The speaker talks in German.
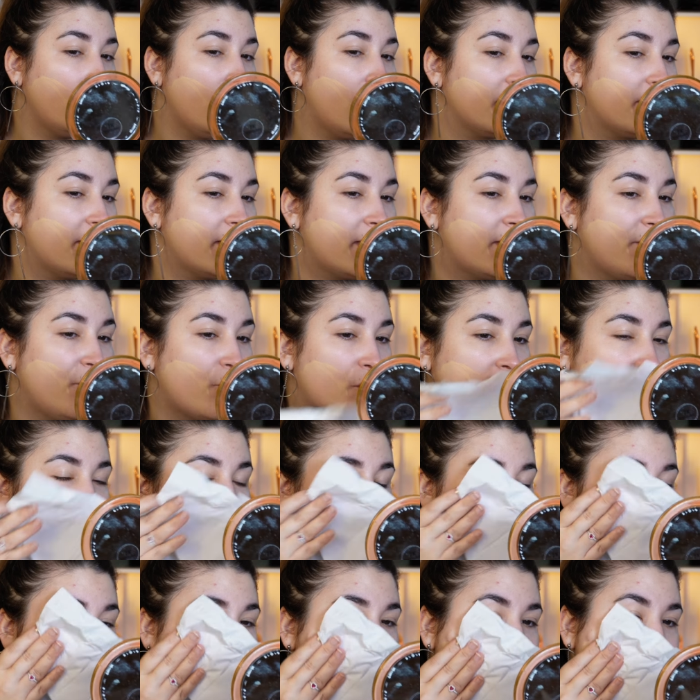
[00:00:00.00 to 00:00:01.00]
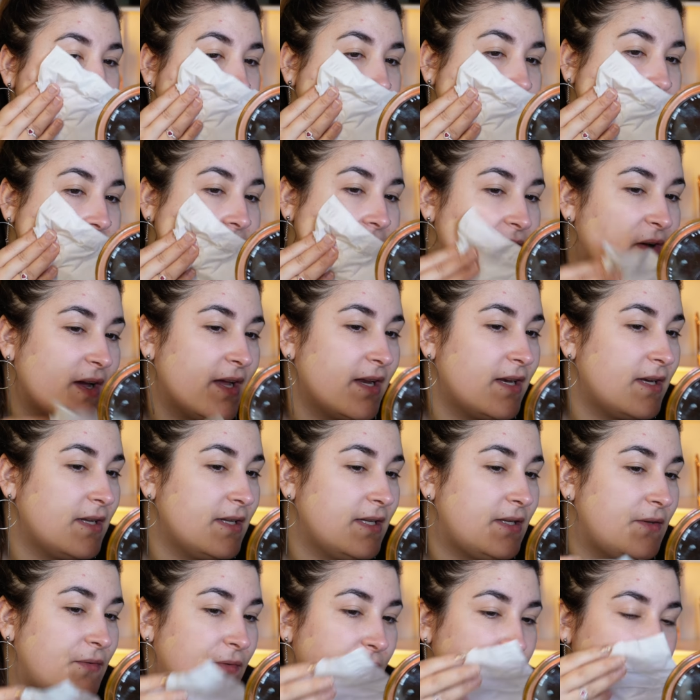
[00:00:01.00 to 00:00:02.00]
Ja, es ist wirklich sehr schade, weil
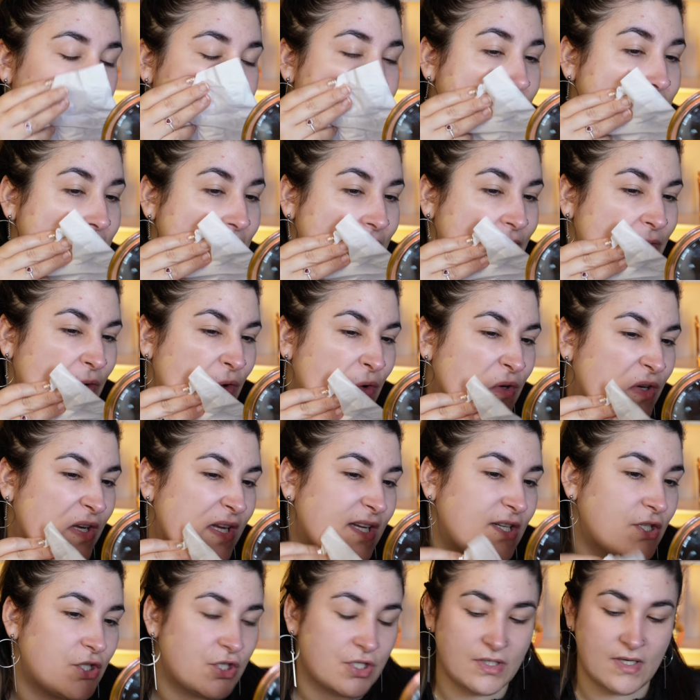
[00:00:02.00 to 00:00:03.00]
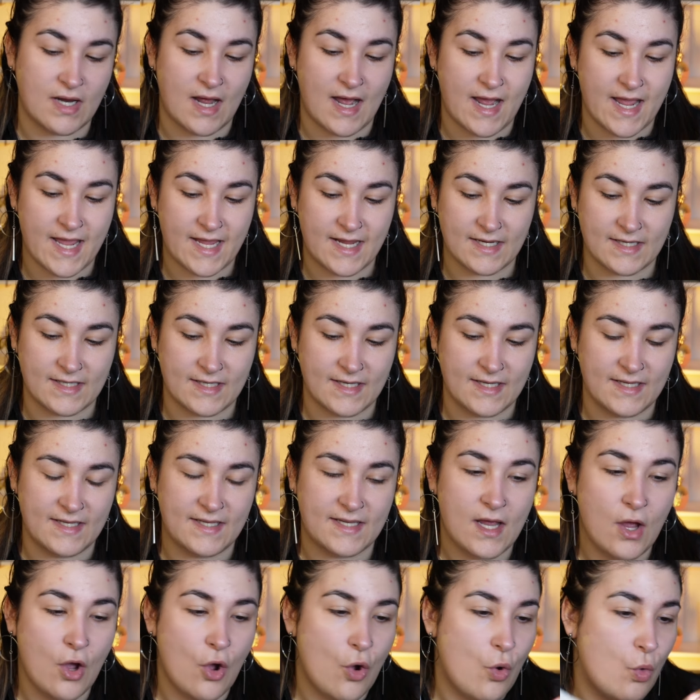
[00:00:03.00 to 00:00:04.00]
ich finde die Foundation
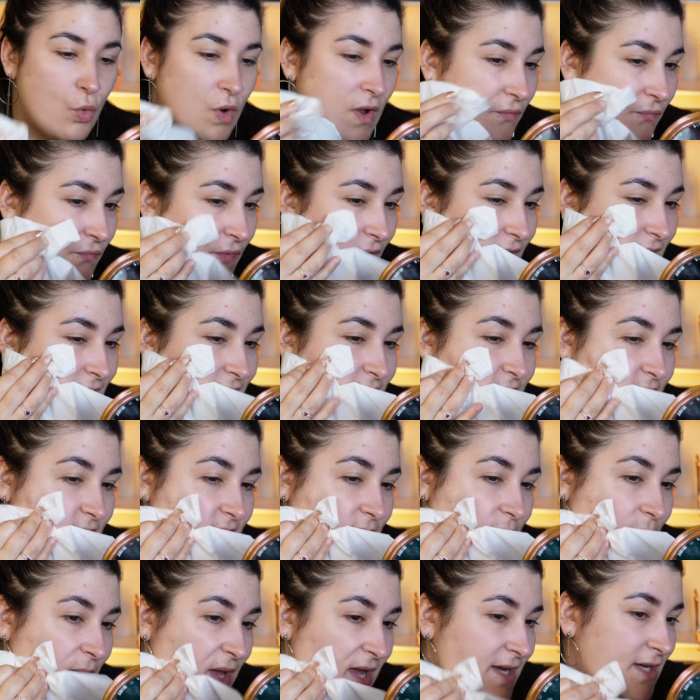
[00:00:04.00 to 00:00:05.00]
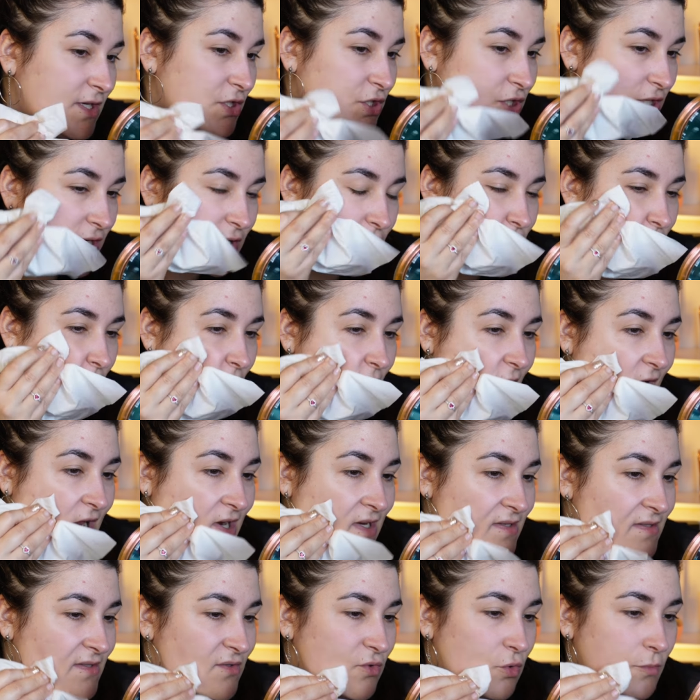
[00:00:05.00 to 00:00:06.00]
eigentlich oder fand das Packaging und auch
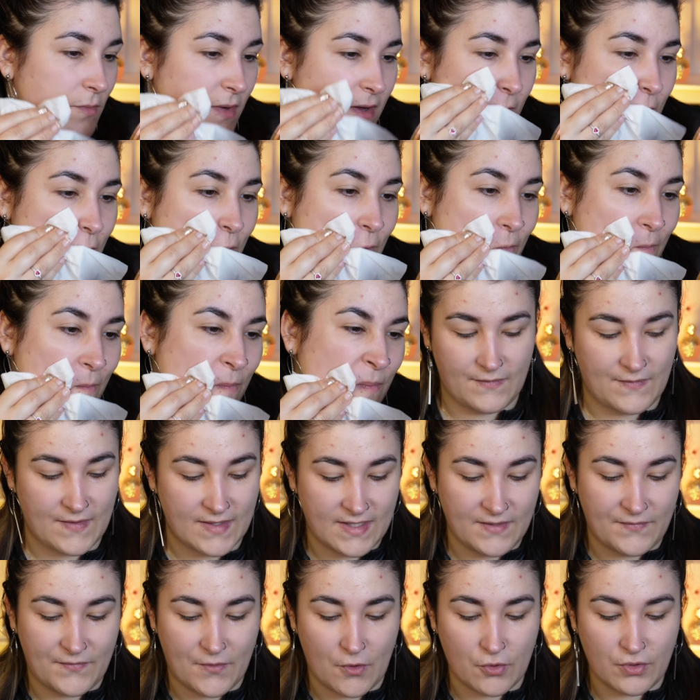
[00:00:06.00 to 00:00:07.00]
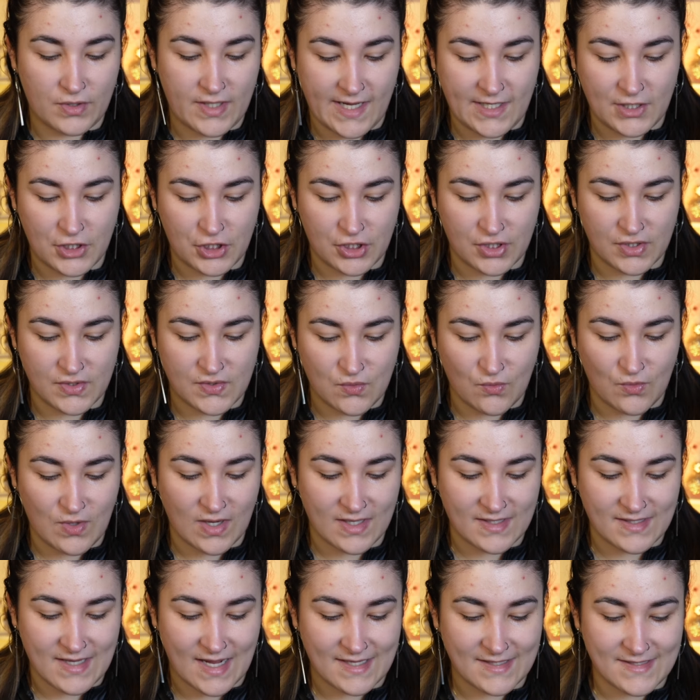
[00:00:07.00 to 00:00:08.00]
alles drumherum. Ich fand die Foundation
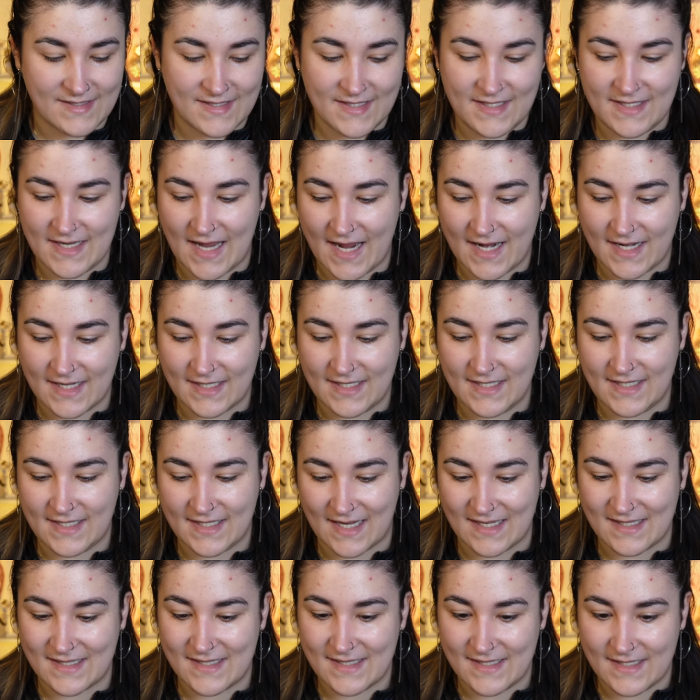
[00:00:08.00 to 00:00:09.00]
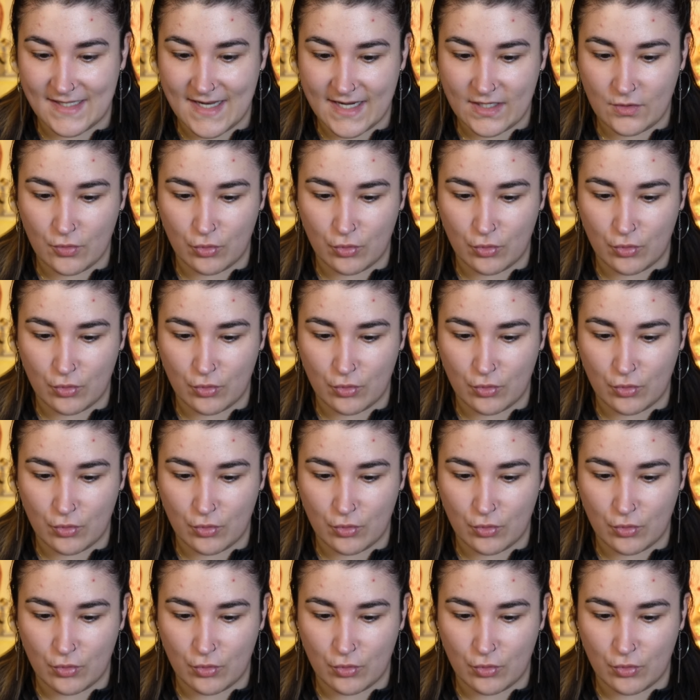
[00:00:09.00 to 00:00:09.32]
sogar an sich eigentlich ganz nett